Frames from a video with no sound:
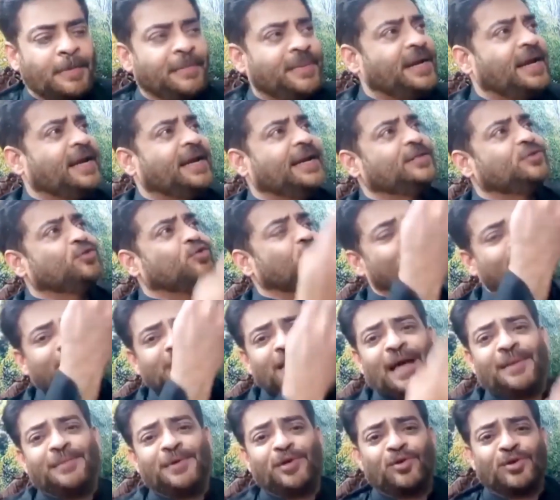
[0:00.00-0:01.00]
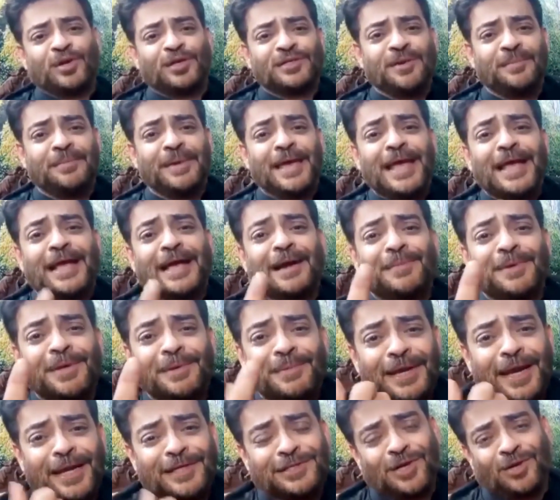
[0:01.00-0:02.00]
मेरा घर तो ऊपर तामीर हो रहा है तो मैं एक
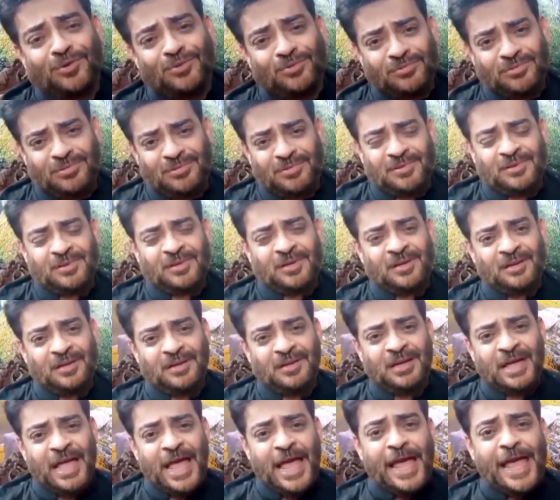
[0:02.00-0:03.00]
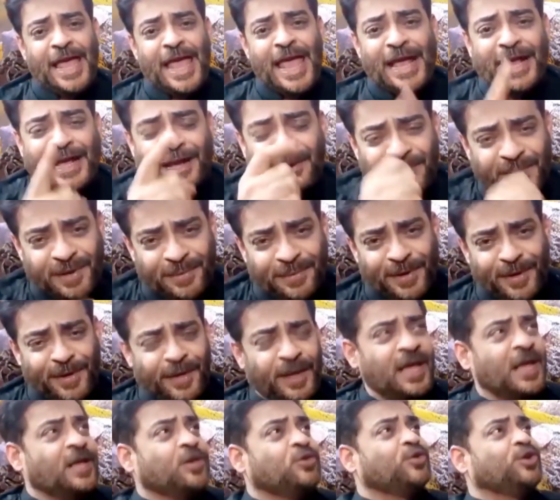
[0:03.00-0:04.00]
कमरे में रहता हूँ एक कमरे
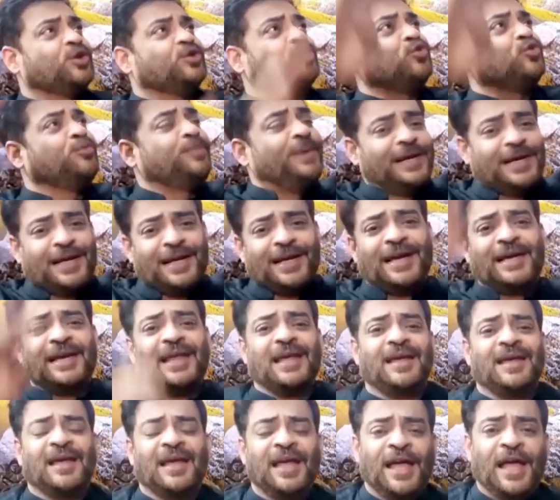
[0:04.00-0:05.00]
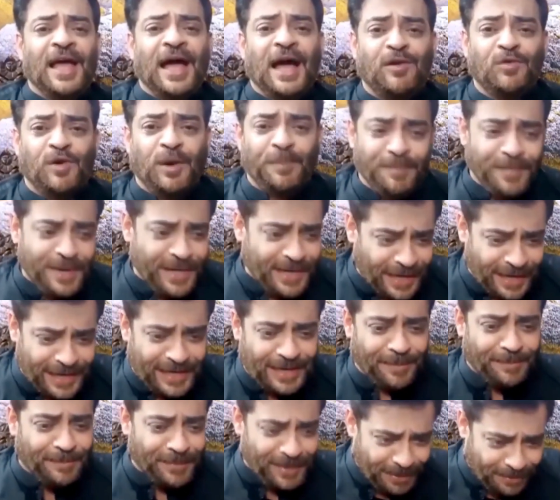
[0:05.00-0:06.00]
में क्योंकि जो ऊपर का घर है वो अम्मी
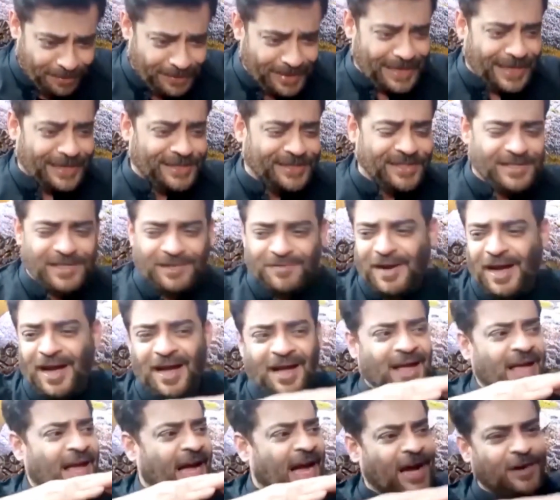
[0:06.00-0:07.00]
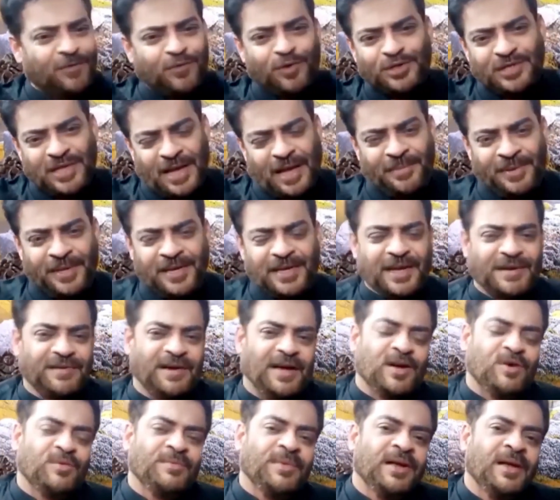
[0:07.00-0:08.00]
का अम्मी अम्मी रहती थी वहां अब वो तामीर
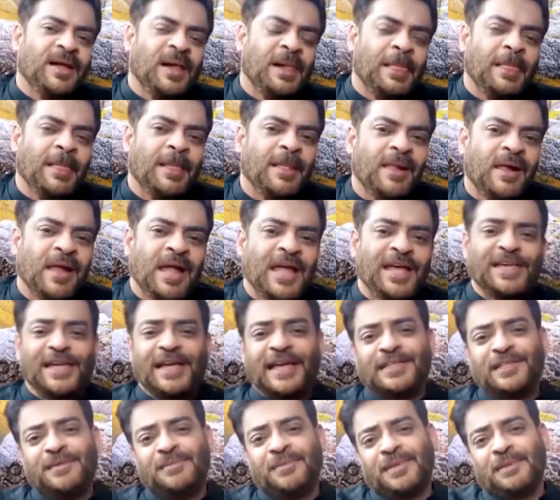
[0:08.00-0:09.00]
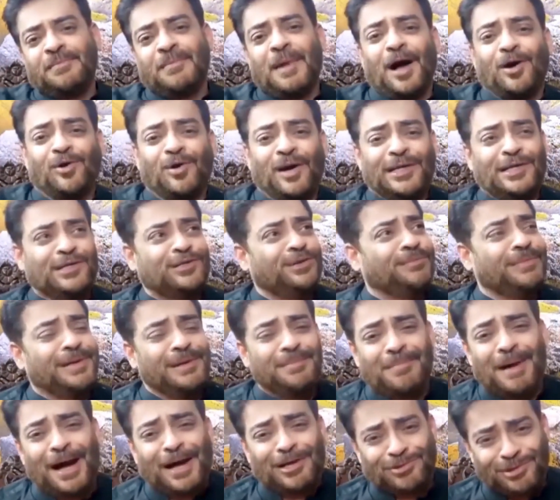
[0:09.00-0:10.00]
करवा रहा हूँ मैं ये कहती मेरी माँ को आ रही तो
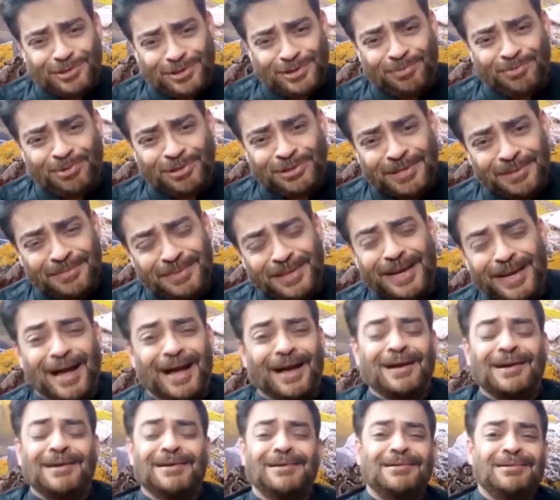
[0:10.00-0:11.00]
मेरी माँ तो सब कुछ है मेरा